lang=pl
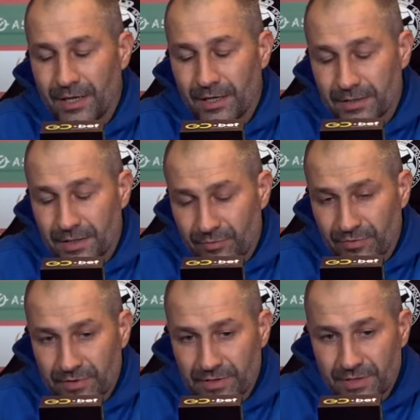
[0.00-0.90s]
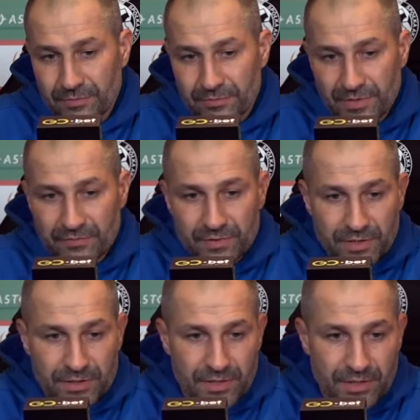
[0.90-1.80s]
Ale tak jak powiedziałem,
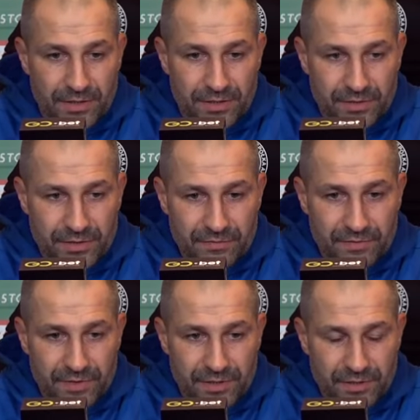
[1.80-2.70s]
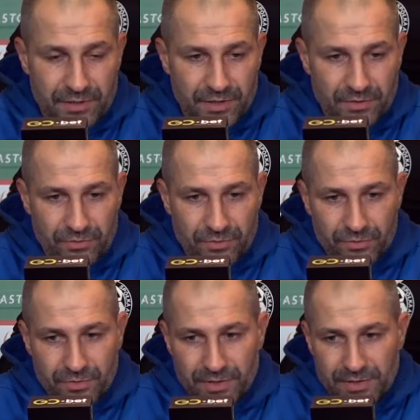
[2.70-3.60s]
najważniejsze, najważniejszy na
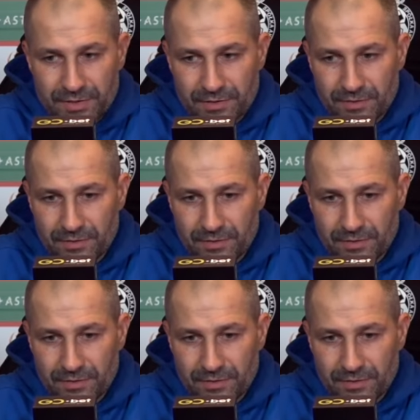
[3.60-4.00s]
końcu jest